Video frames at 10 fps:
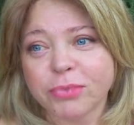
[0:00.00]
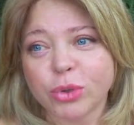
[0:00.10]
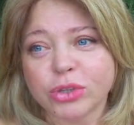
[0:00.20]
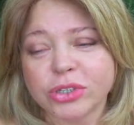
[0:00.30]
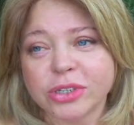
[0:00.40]
То
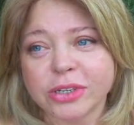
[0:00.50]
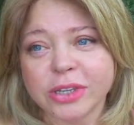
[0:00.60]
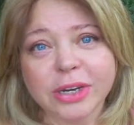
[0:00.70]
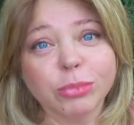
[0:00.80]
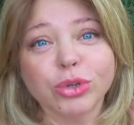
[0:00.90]
есть
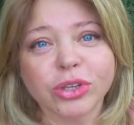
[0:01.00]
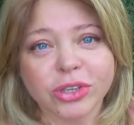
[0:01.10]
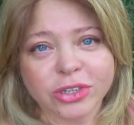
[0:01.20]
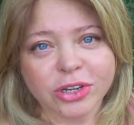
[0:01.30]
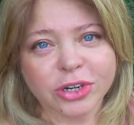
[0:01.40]
не
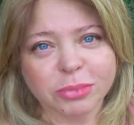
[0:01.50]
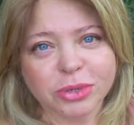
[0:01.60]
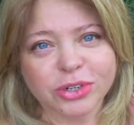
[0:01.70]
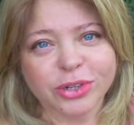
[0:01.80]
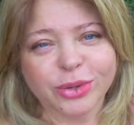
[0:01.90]
работайте слишком
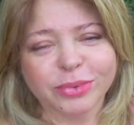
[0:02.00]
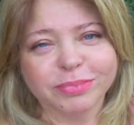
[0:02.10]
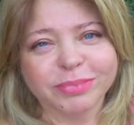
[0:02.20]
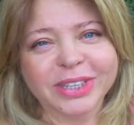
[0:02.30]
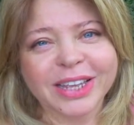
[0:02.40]
тяжело.
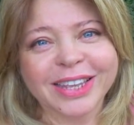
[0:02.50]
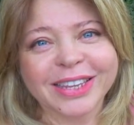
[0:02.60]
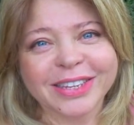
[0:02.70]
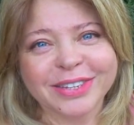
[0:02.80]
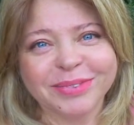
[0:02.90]
Take it
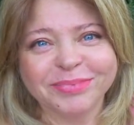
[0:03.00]
easy.